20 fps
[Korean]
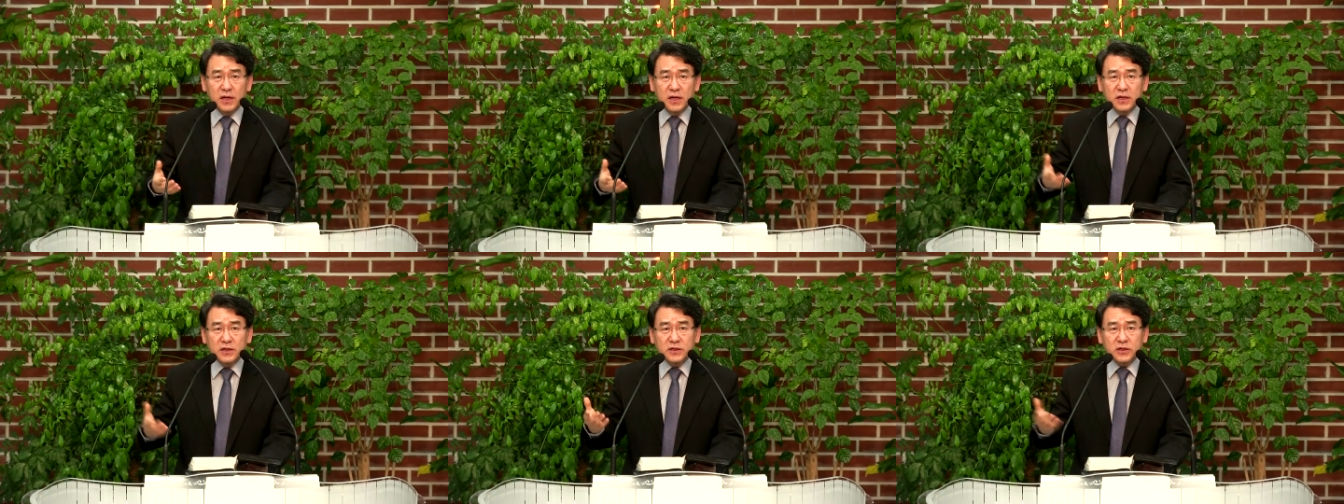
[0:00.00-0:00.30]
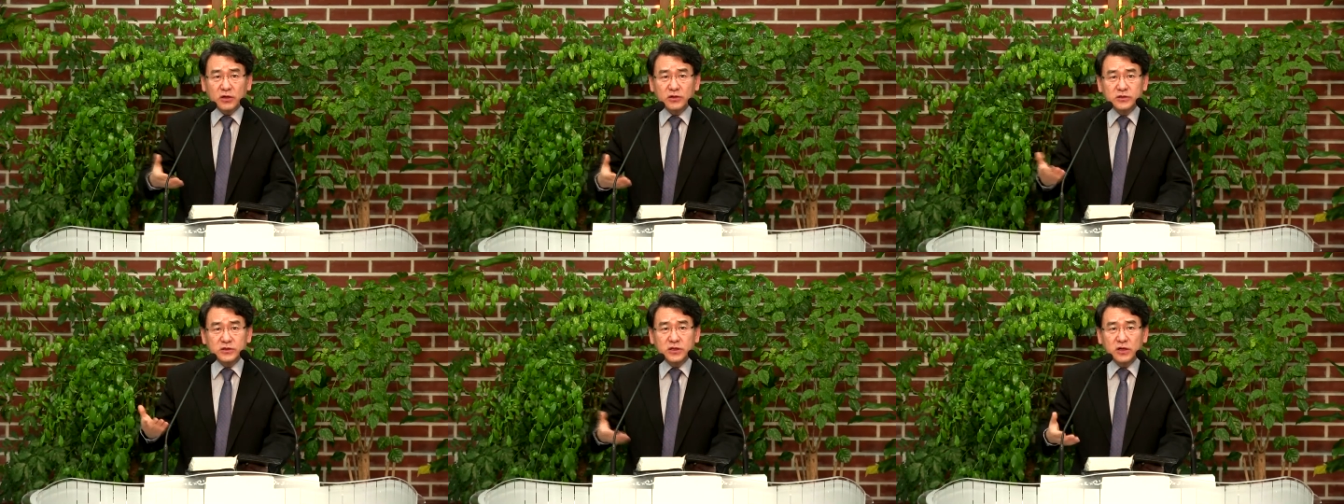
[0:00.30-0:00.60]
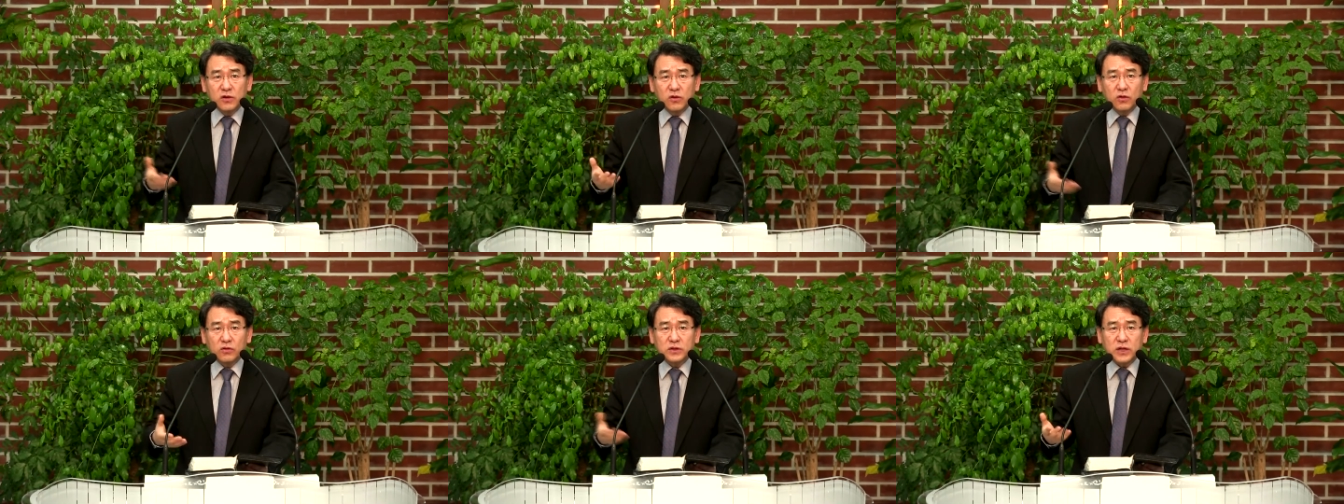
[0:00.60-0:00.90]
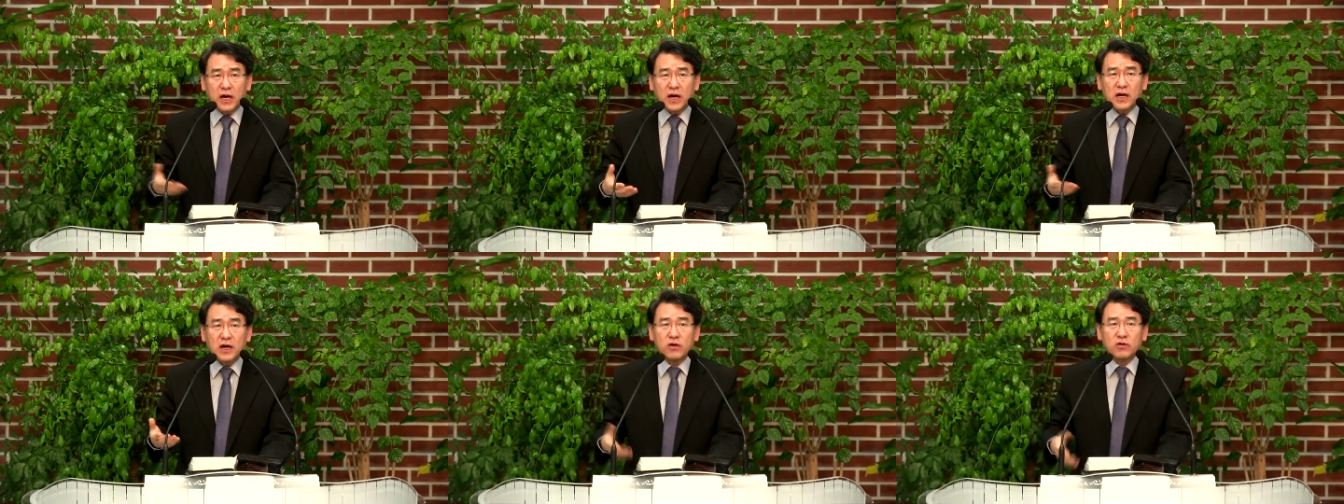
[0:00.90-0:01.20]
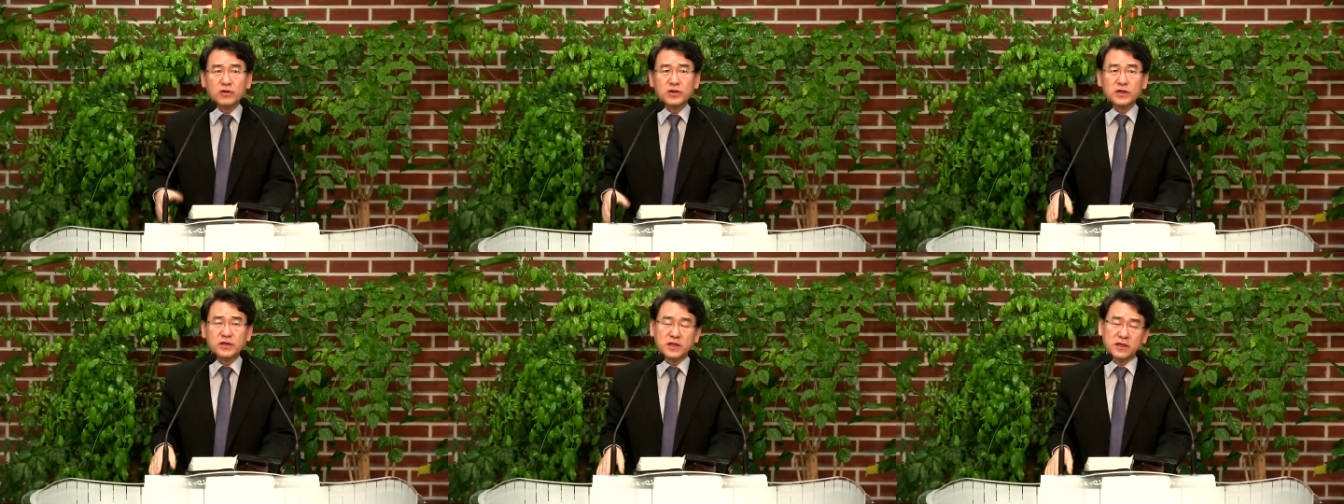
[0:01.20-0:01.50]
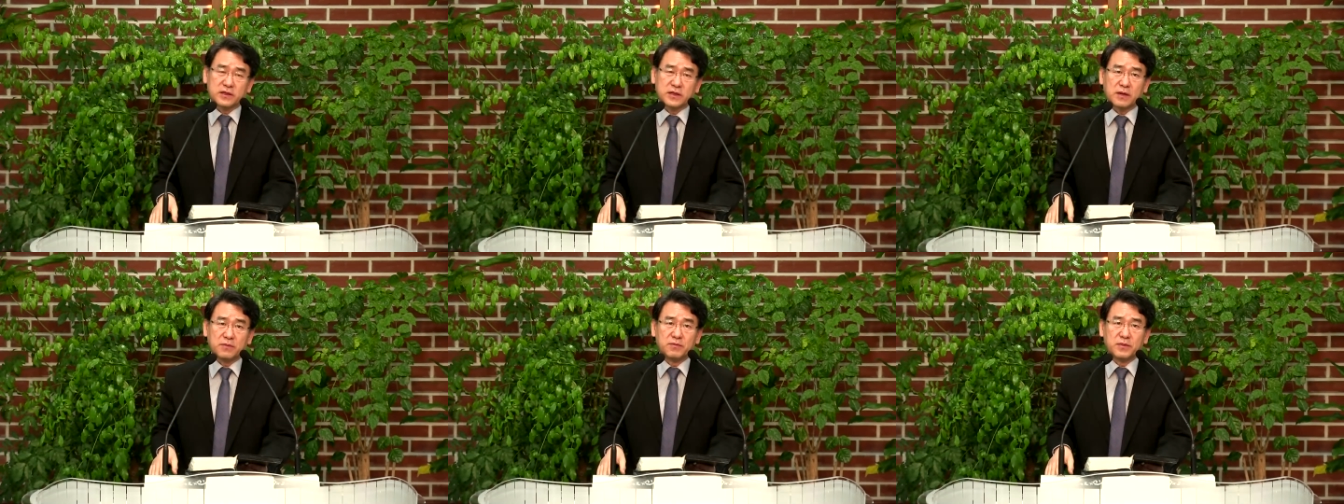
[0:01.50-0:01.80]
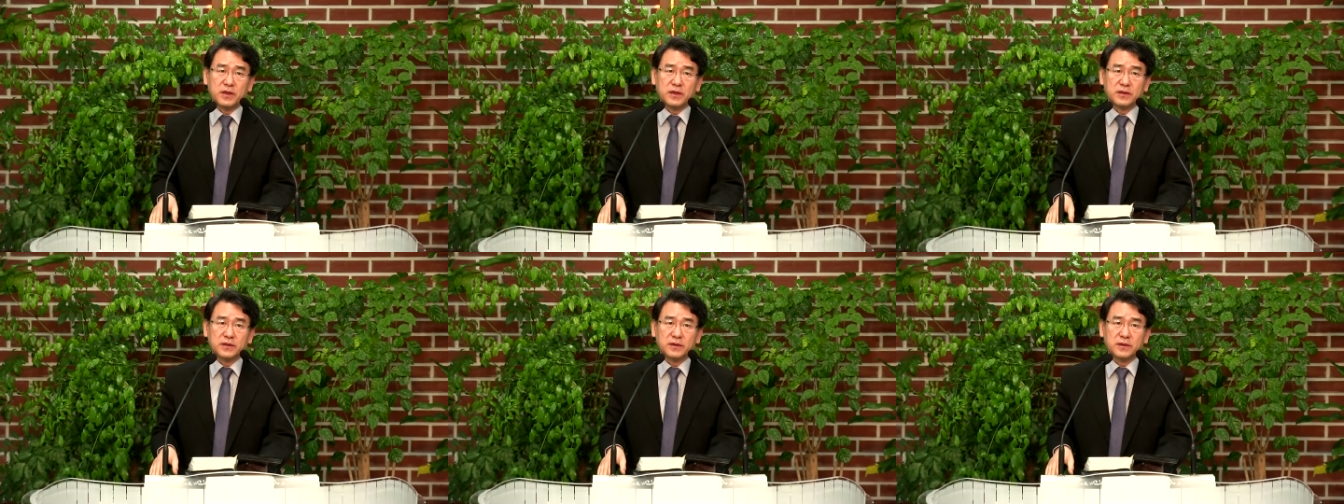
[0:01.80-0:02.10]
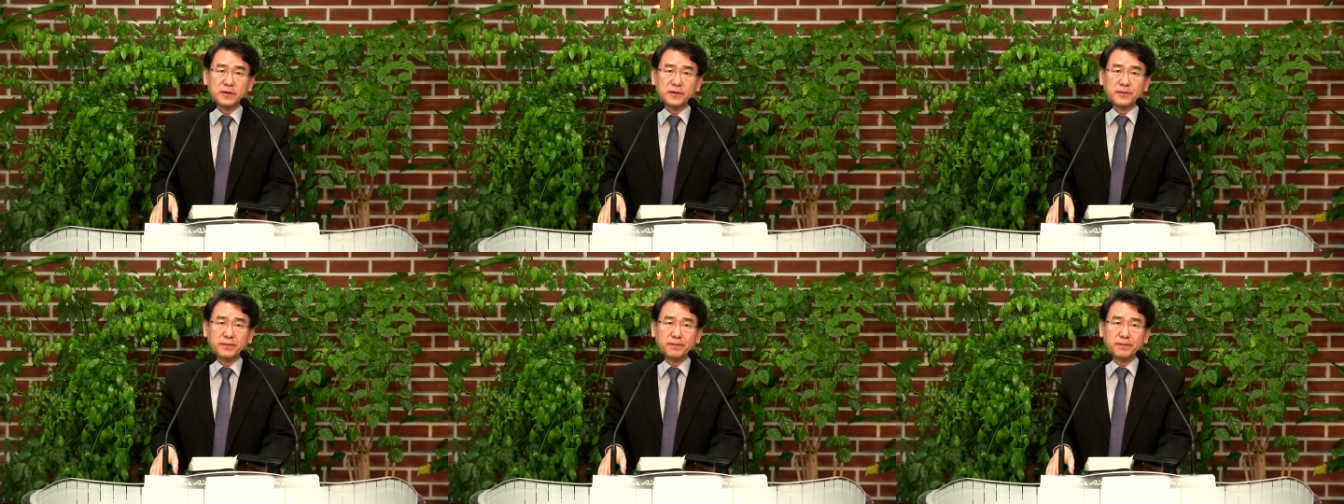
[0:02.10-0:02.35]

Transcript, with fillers: 현실로 다가오게 됐단 말이에요.